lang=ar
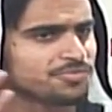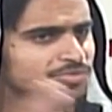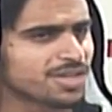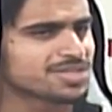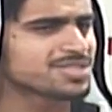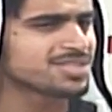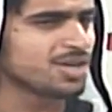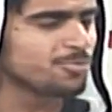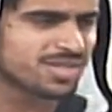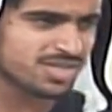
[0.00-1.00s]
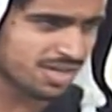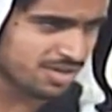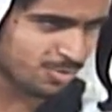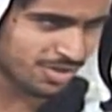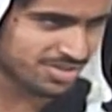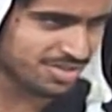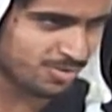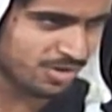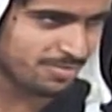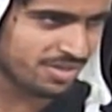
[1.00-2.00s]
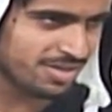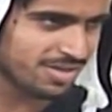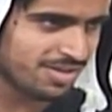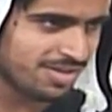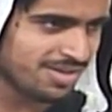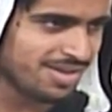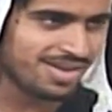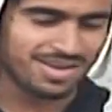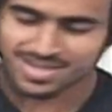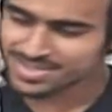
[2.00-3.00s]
في القصيدة أو ما أدري هل هو قصيدة ولا مثل لا